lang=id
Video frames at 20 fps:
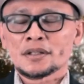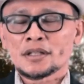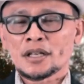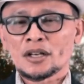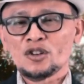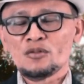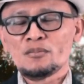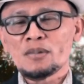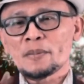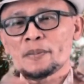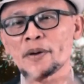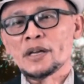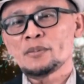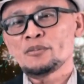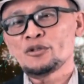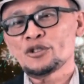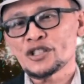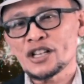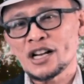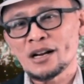Shalom Bapak
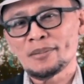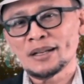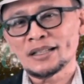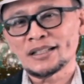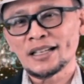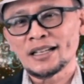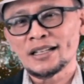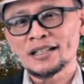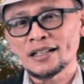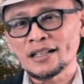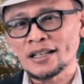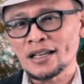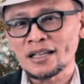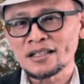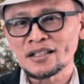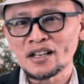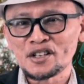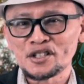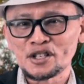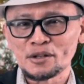Ibu sahabat
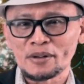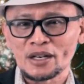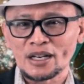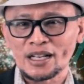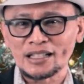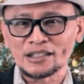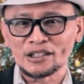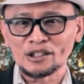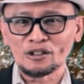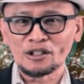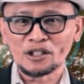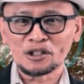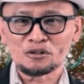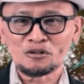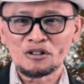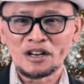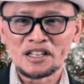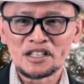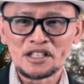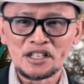Galilea yang diberkati oleh
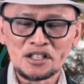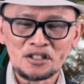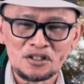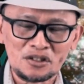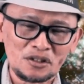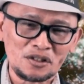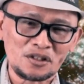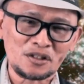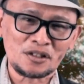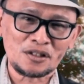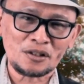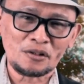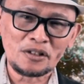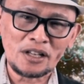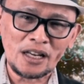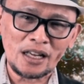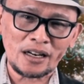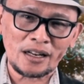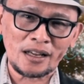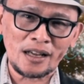Tuhan Yesus.
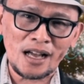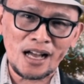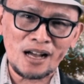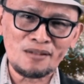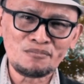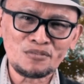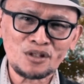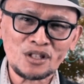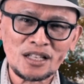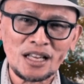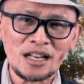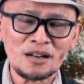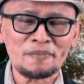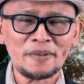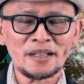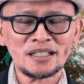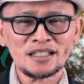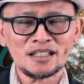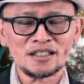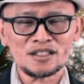Saudara, Amsal
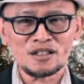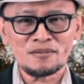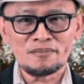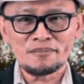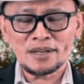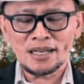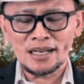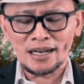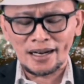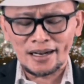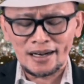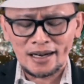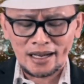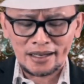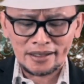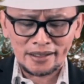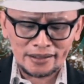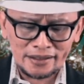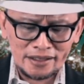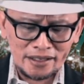pasal 9
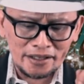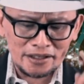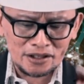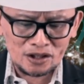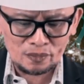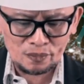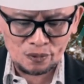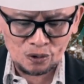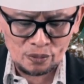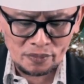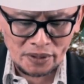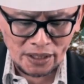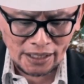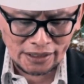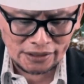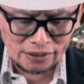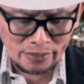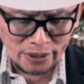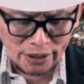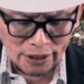ayat yang ke-10
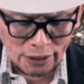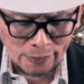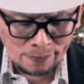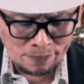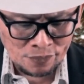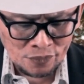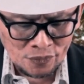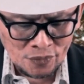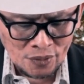berkata begini.